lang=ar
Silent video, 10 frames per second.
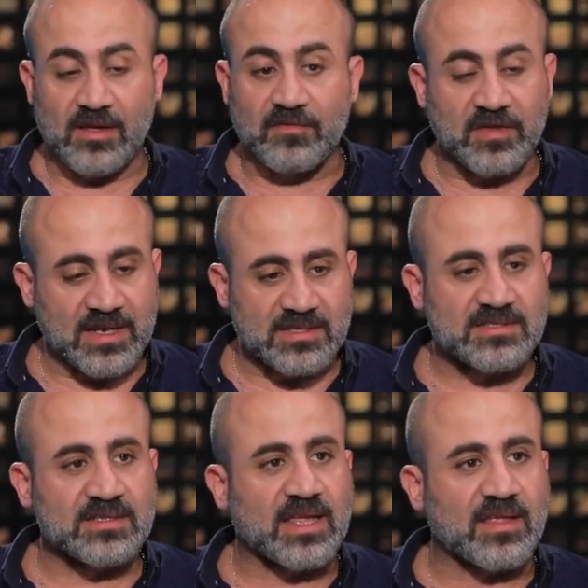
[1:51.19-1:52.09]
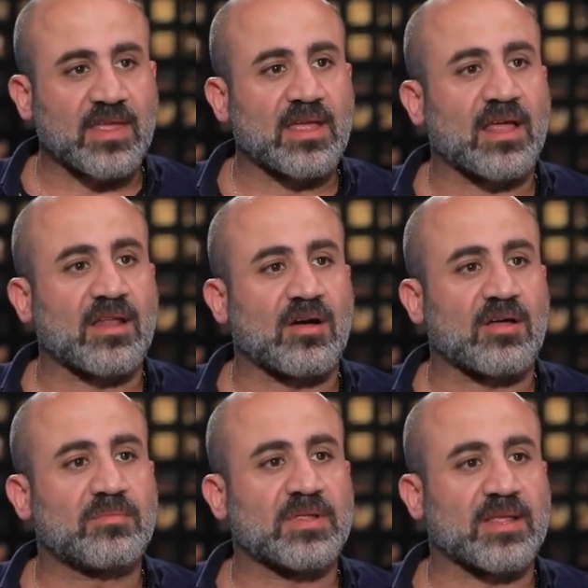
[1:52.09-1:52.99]
في ناس نكديه
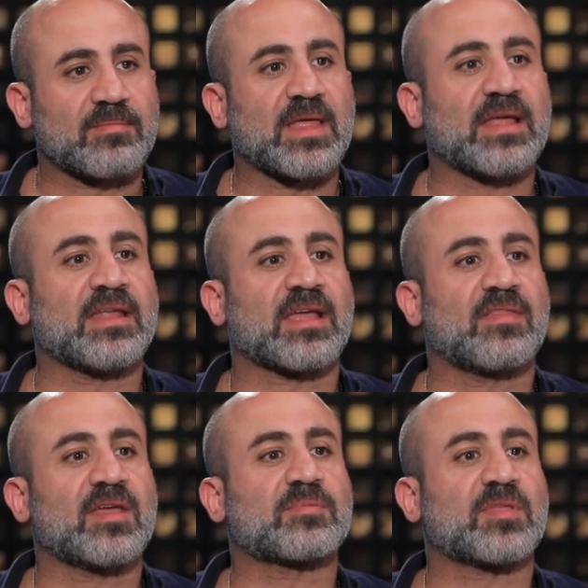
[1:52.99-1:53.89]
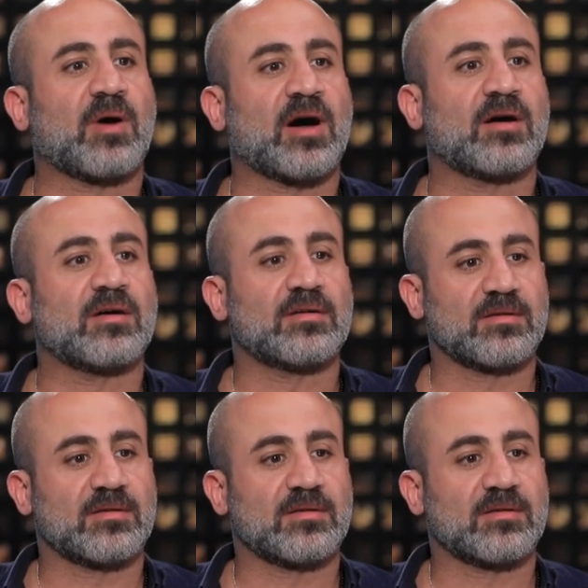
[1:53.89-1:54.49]
علاقات بتبدا نكديه بطبعها